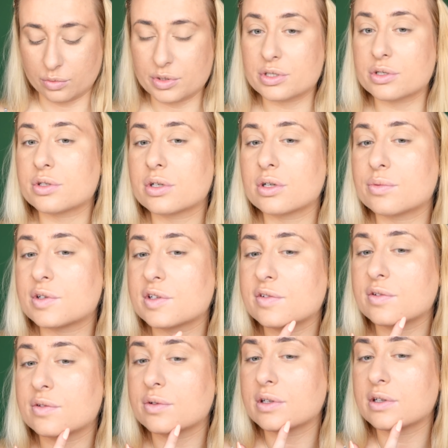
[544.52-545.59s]
Tu mi coś tylko
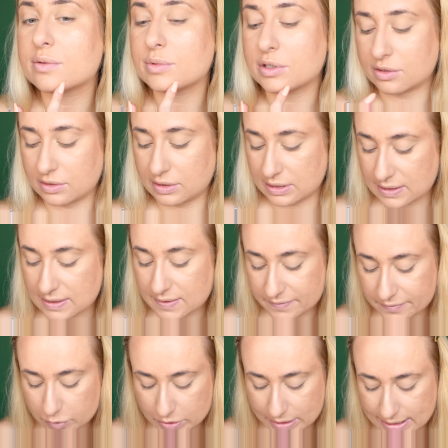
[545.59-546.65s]
prześwituje i mnie to
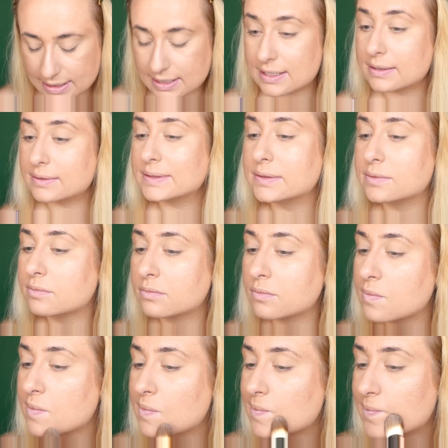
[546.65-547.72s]
denerwuje.
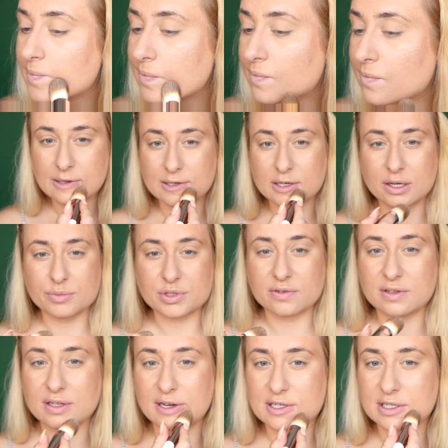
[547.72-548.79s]
Trochę mi się
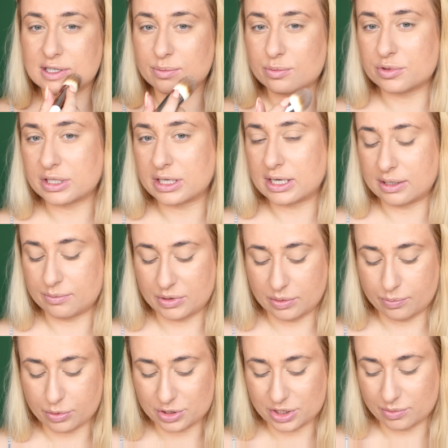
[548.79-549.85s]
wydaje, że ta buzia
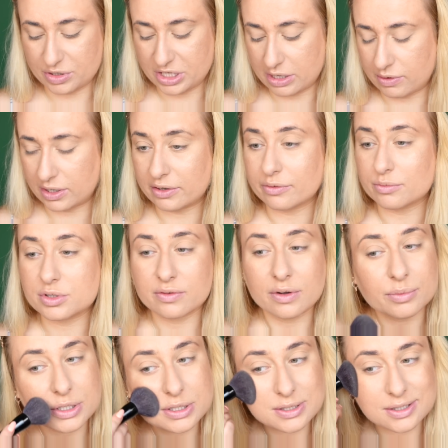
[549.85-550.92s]
mi pociemniała, nie wiem czy
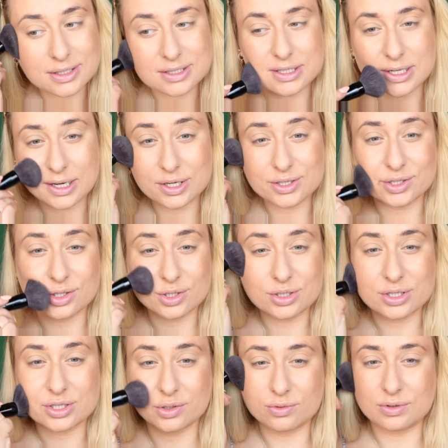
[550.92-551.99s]
Wam też się tak zdaje, że
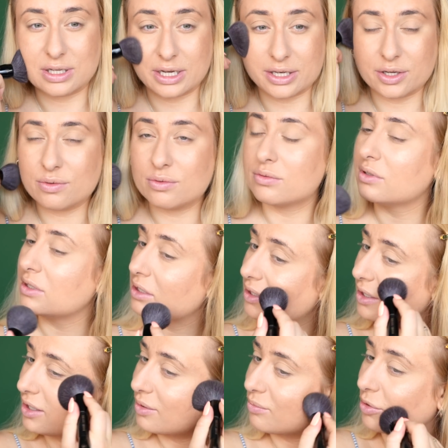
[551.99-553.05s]
troszkę się utlenił
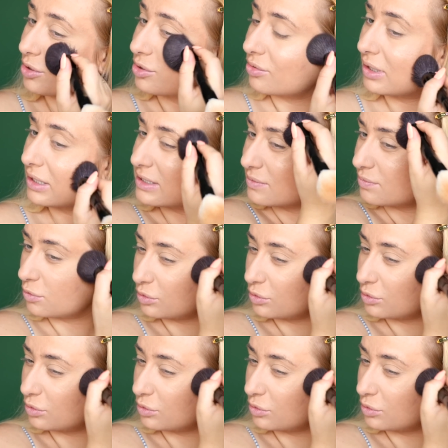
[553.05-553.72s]
podkład z